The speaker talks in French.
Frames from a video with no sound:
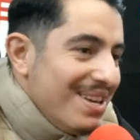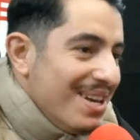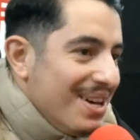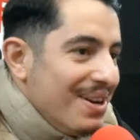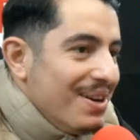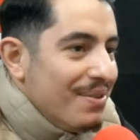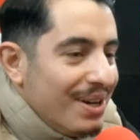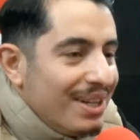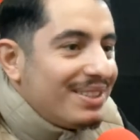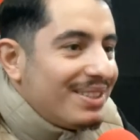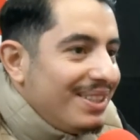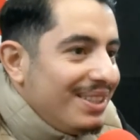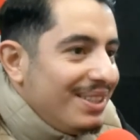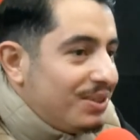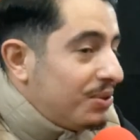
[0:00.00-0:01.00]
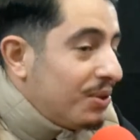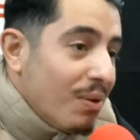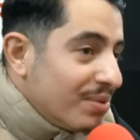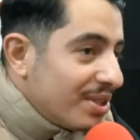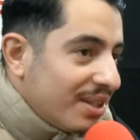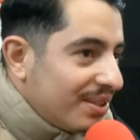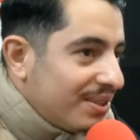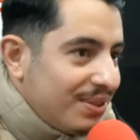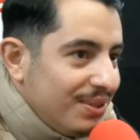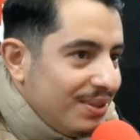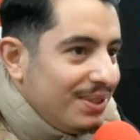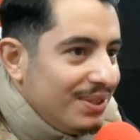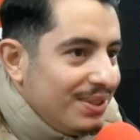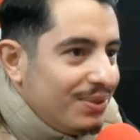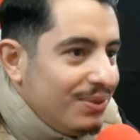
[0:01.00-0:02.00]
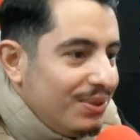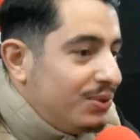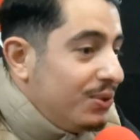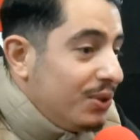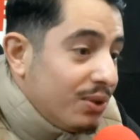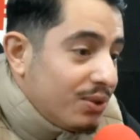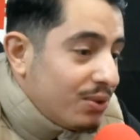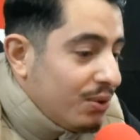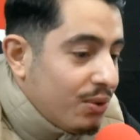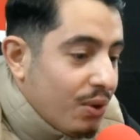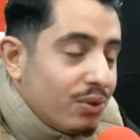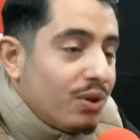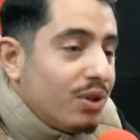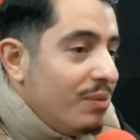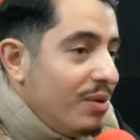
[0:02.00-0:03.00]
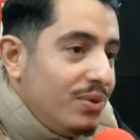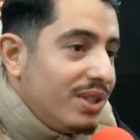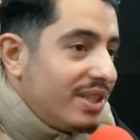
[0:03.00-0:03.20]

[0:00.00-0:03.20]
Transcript: mais euh, ouais, je suis comme ça. Je, je ce que tu entends dans mes